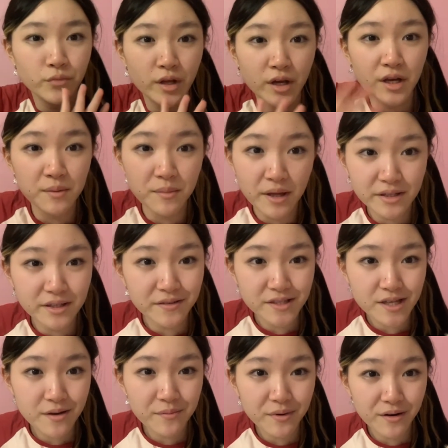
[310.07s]
Ребятки,
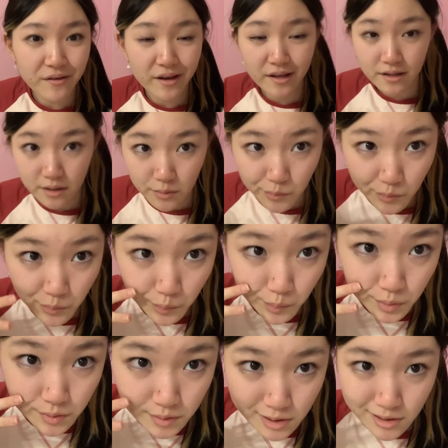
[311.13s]
всем привет!
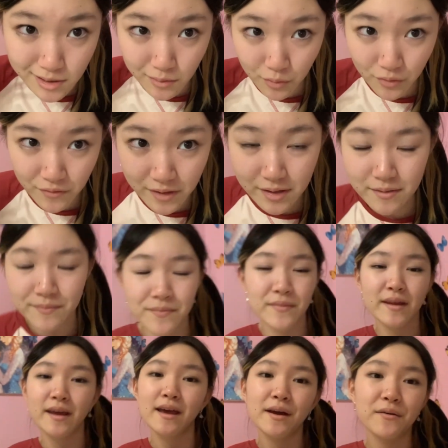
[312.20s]
Посмотрите на мой вид.
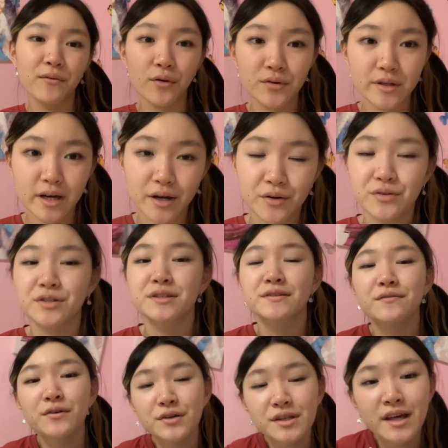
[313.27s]
Вот, короче,
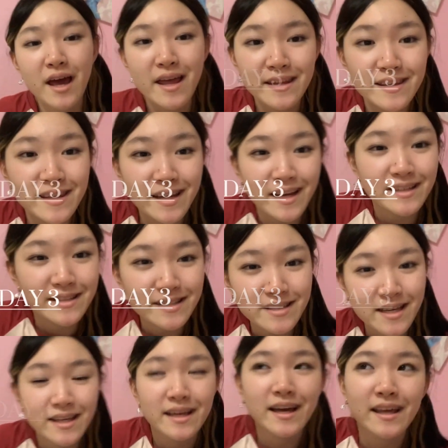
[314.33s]
сегодня третий
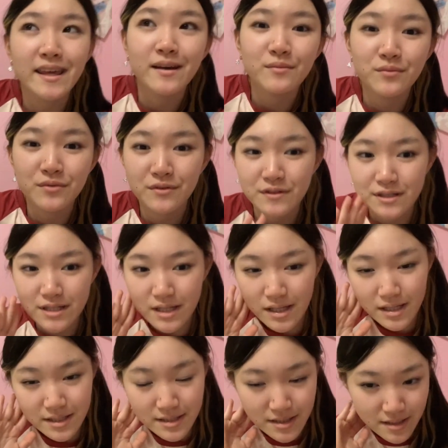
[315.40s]
день, как я буду
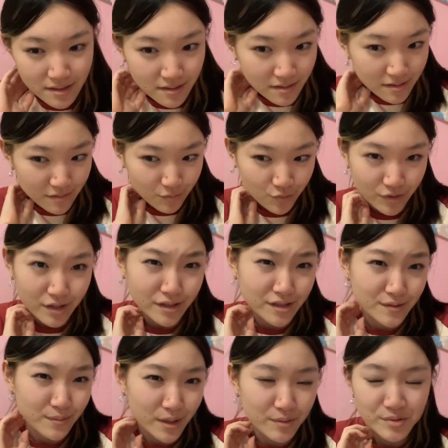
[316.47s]
делать э, букет
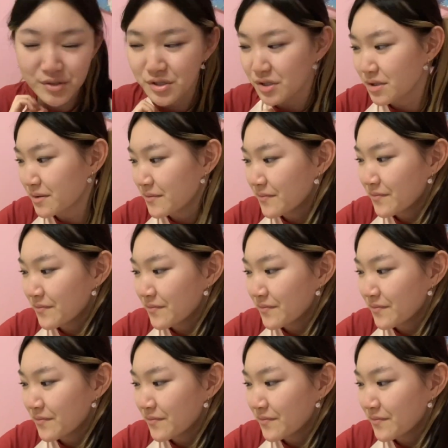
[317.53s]
из бабочек.